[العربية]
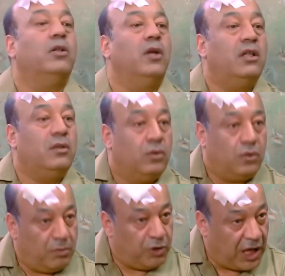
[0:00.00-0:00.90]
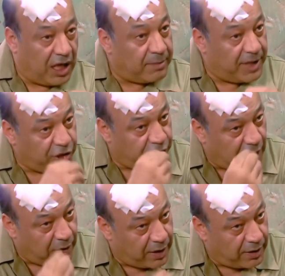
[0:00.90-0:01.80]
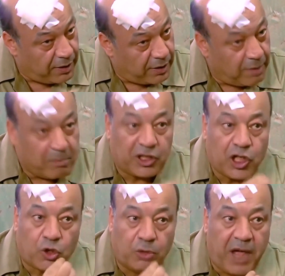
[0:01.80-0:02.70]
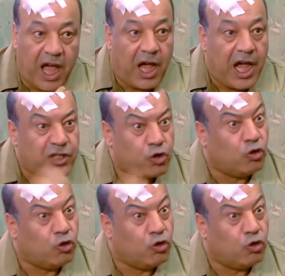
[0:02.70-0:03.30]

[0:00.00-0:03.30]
هو دلوقتي الدكتور مش قال لك مالكش دعوه ما تسكت بقى